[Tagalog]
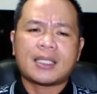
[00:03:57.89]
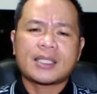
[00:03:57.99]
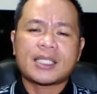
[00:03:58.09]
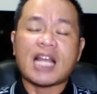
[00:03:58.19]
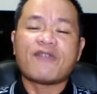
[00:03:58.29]

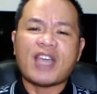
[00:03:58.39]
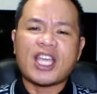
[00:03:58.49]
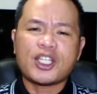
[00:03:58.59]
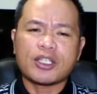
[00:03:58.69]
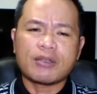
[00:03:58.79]

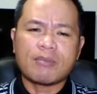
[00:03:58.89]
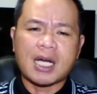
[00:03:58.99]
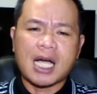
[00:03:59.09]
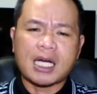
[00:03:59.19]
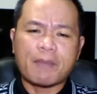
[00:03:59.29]
salvation
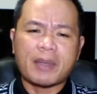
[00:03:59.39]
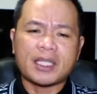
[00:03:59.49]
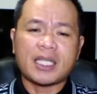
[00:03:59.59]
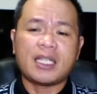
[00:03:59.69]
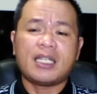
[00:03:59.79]
mga
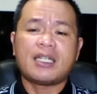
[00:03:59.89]
kapatid in